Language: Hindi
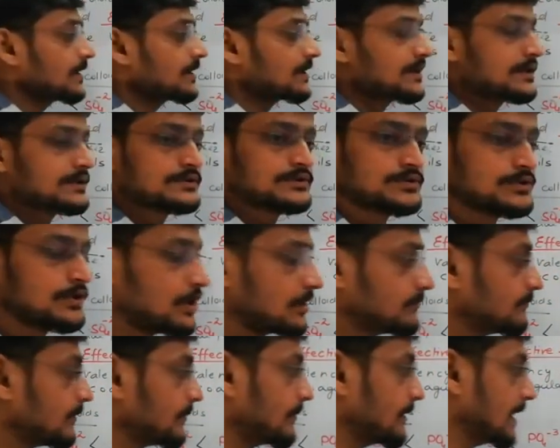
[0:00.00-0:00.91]
कि सॉल
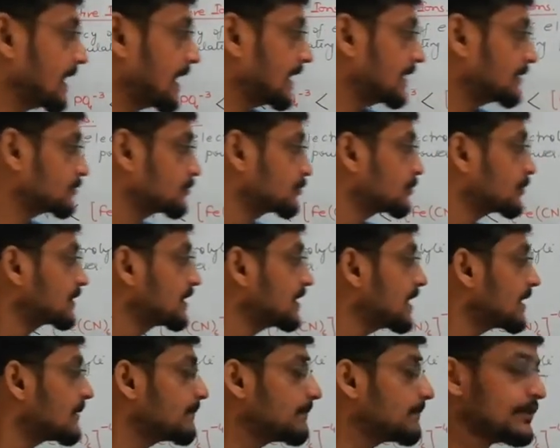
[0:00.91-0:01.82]
में मिला है जो कि
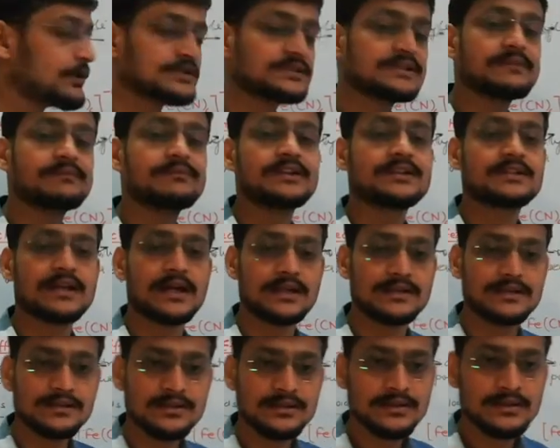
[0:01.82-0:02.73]
एक पॉजिटिवली
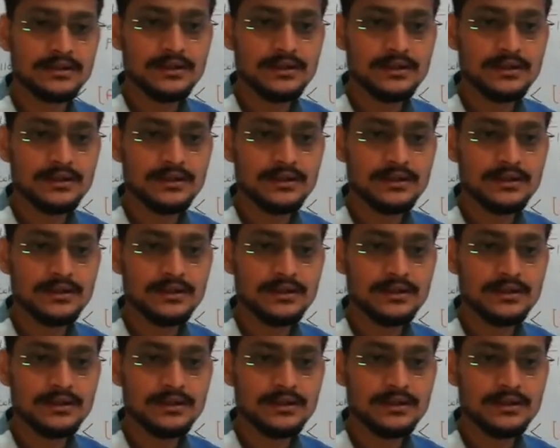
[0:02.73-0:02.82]
चार्ज